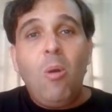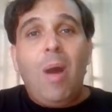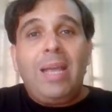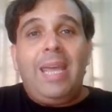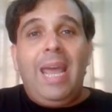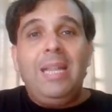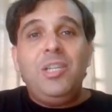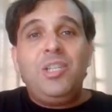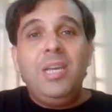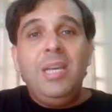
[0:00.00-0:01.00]
ou
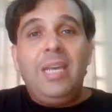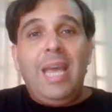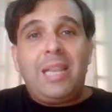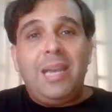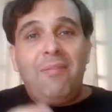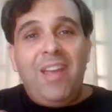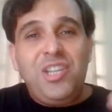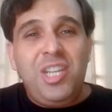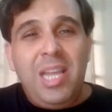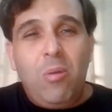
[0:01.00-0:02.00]
aqueles que,
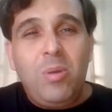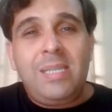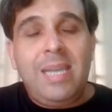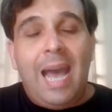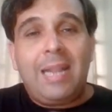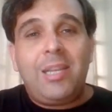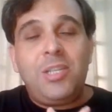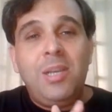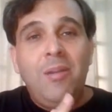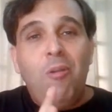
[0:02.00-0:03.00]
através de negociatas,